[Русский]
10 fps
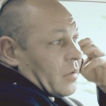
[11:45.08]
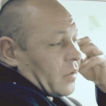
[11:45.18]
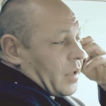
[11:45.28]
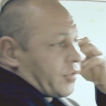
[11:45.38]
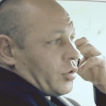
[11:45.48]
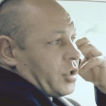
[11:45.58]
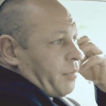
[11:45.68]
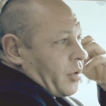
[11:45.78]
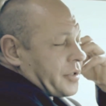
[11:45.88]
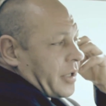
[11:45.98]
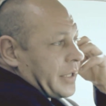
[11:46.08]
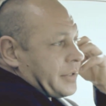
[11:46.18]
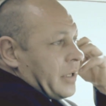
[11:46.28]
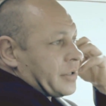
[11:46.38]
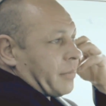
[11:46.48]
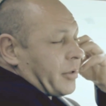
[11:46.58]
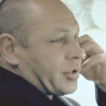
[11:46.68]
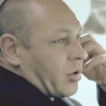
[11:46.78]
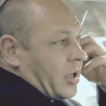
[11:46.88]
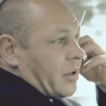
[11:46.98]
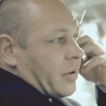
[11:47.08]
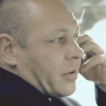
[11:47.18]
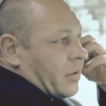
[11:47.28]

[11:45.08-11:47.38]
Да все очень просто. Гостиница «Бристоль»,